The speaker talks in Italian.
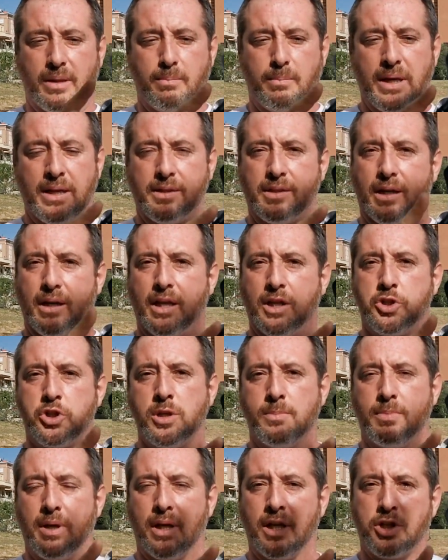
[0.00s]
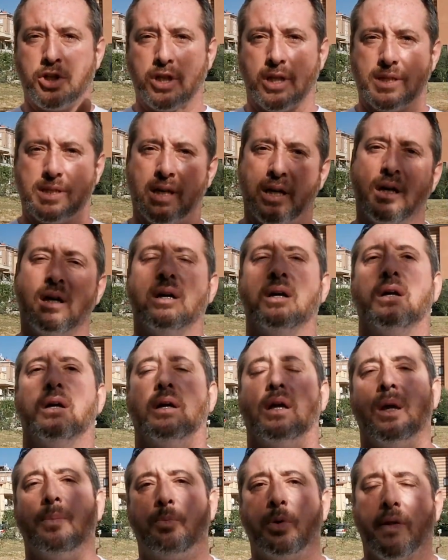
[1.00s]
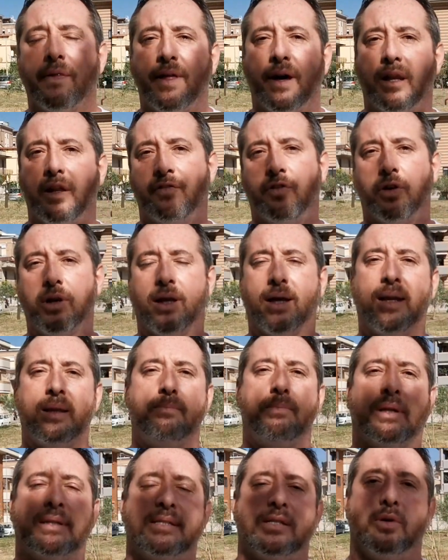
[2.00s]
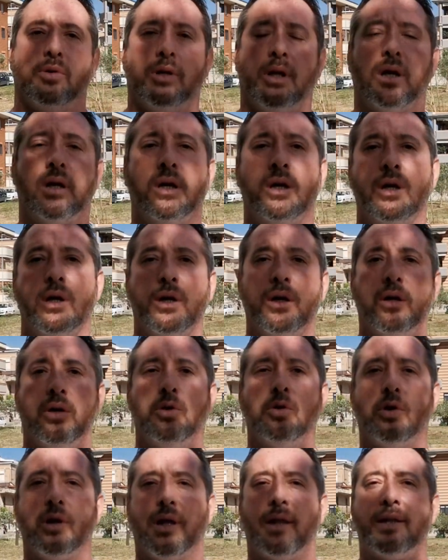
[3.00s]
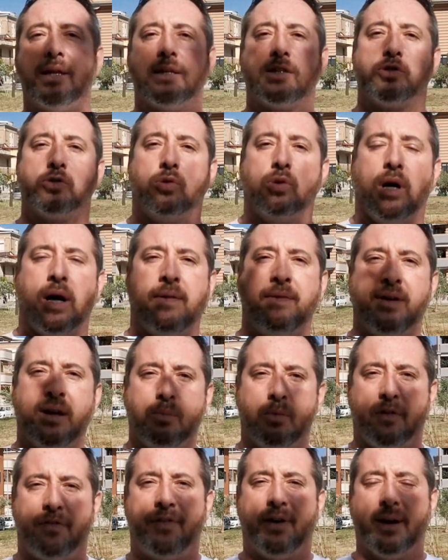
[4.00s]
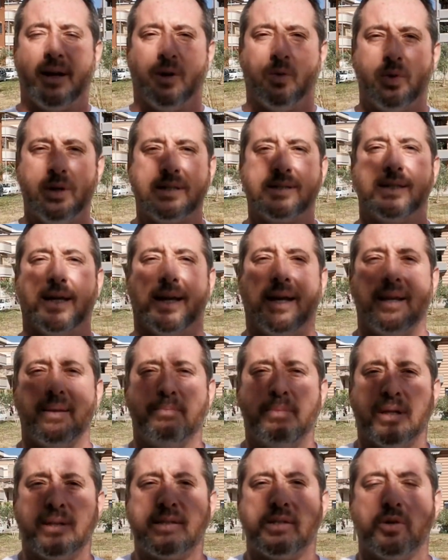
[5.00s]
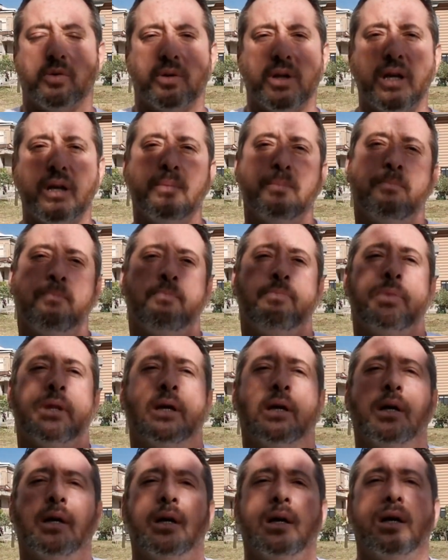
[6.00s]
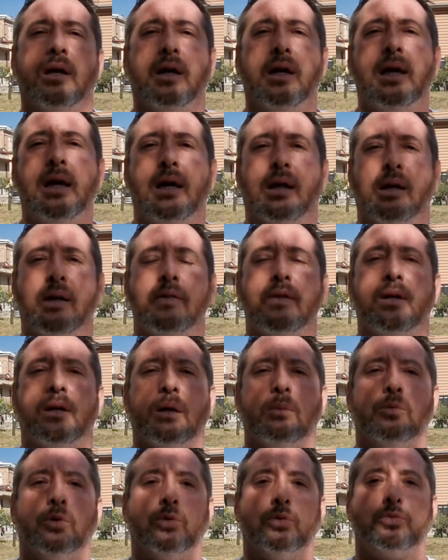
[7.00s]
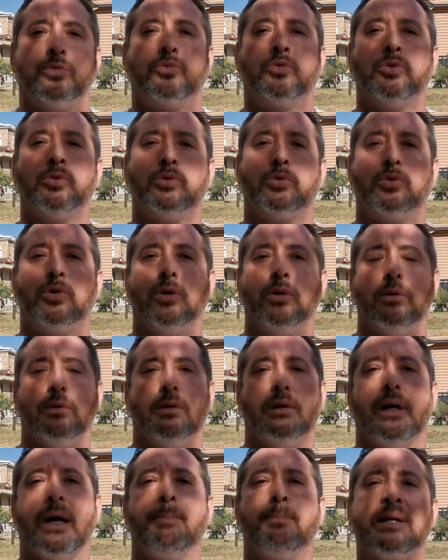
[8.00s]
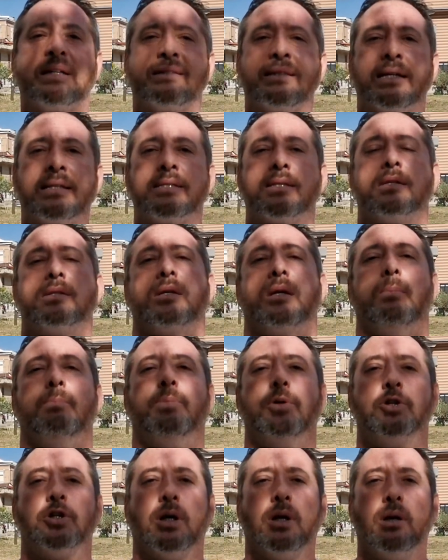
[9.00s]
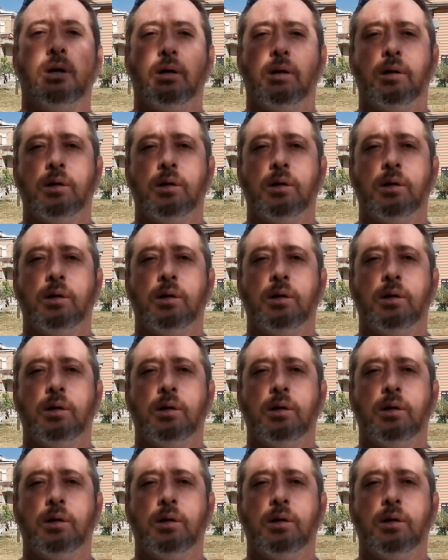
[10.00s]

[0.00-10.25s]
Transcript: mentre la gimbal è accesa, e può andare fuori calibrazione. Noi adesso andremo a fare questa calibrazione e renderemo tutto abbastanza semplice.